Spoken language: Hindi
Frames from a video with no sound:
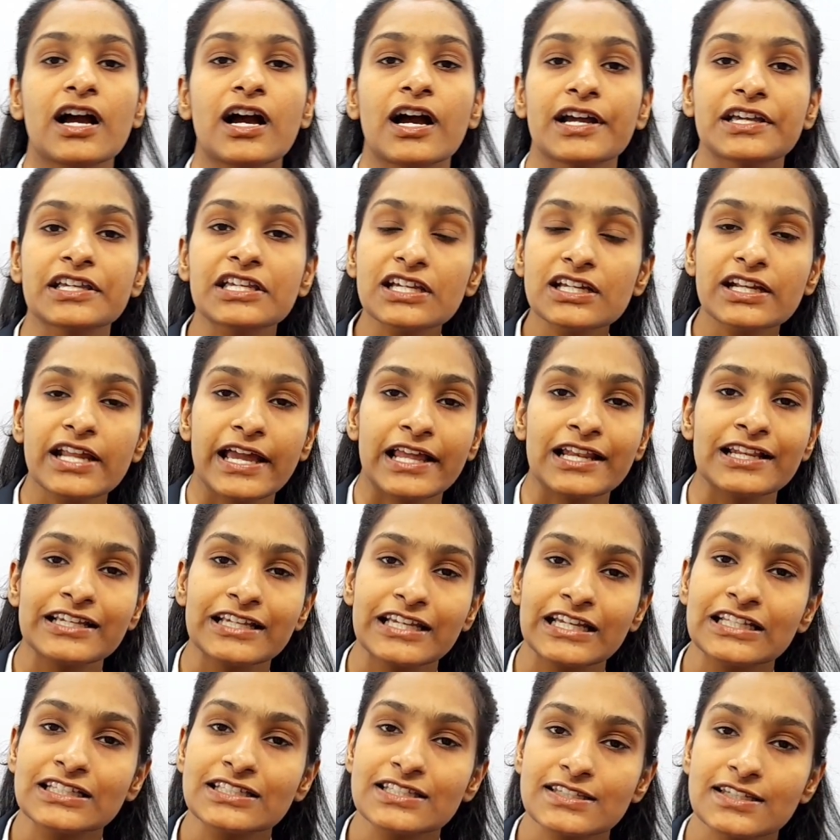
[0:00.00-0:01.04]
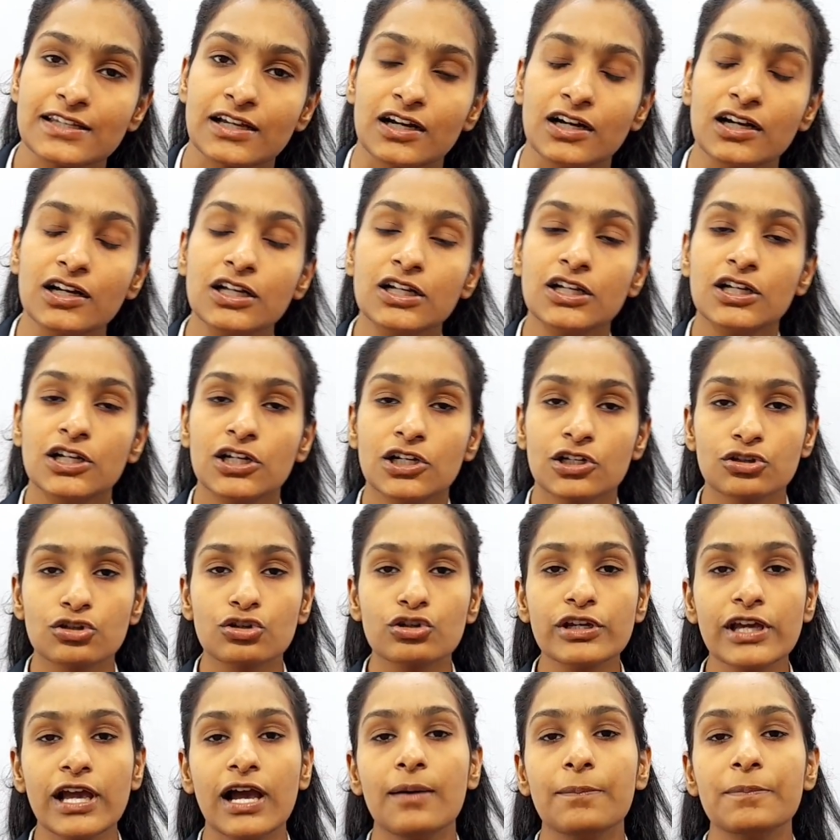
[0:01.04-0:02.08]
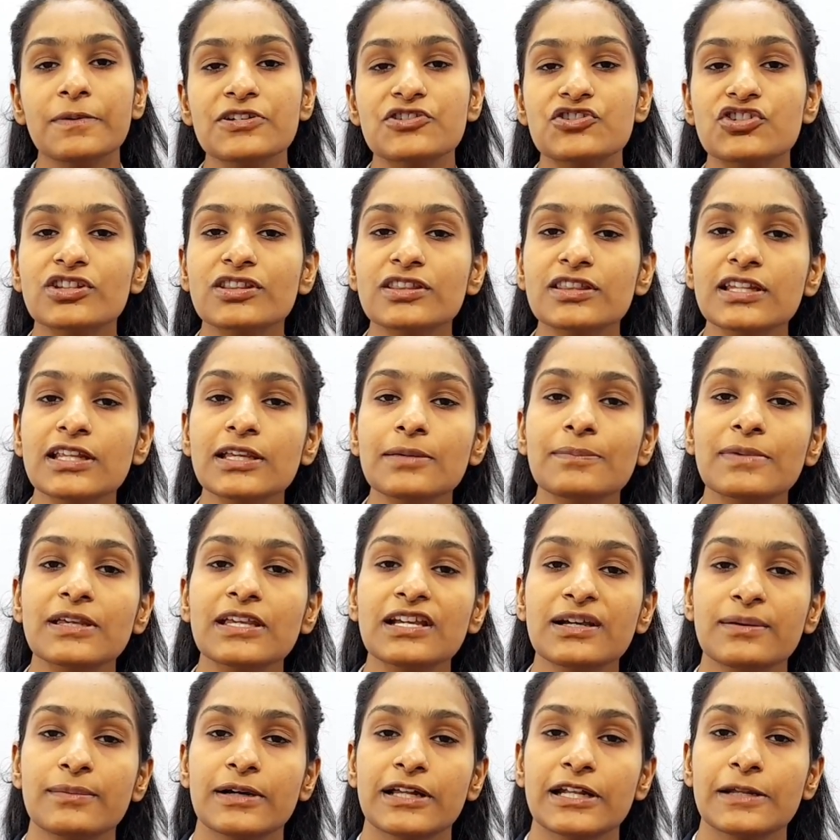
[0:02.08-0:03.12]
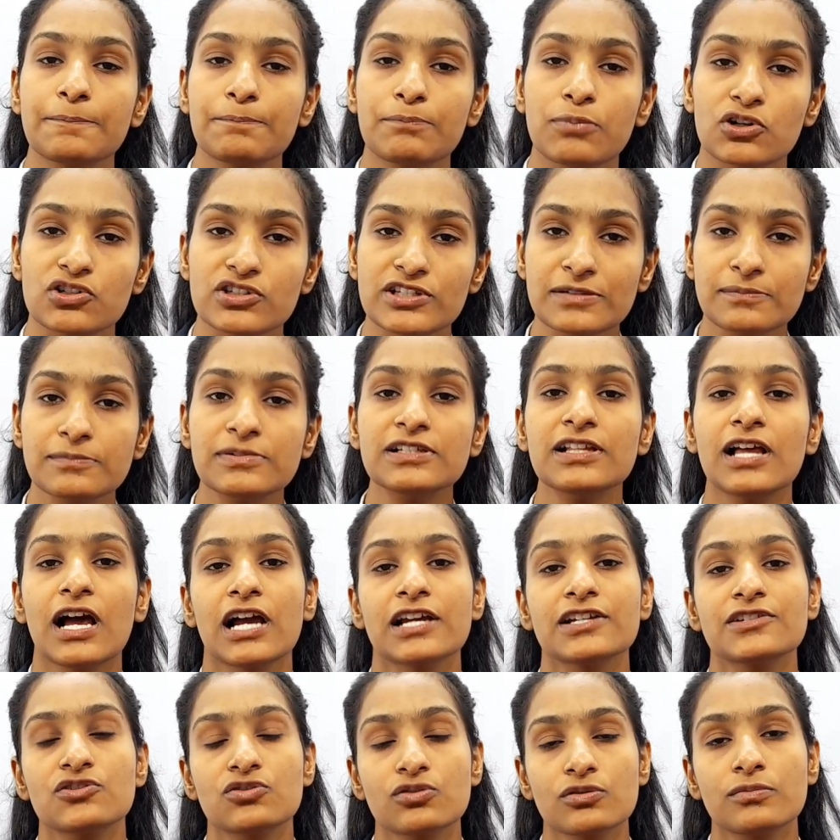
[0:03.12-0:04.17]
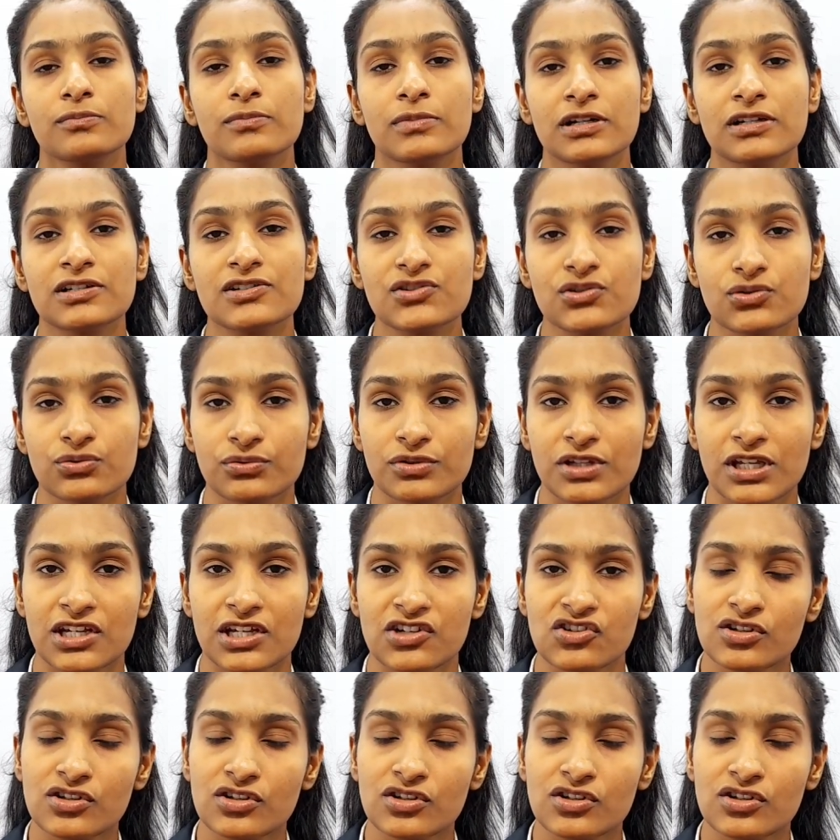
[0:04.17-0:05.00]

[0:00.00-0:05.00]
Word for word: हायर एल्केन्स का तो यहाँ पर जितने भी हमारे पॉसिबल आइसोमर्स होते हैं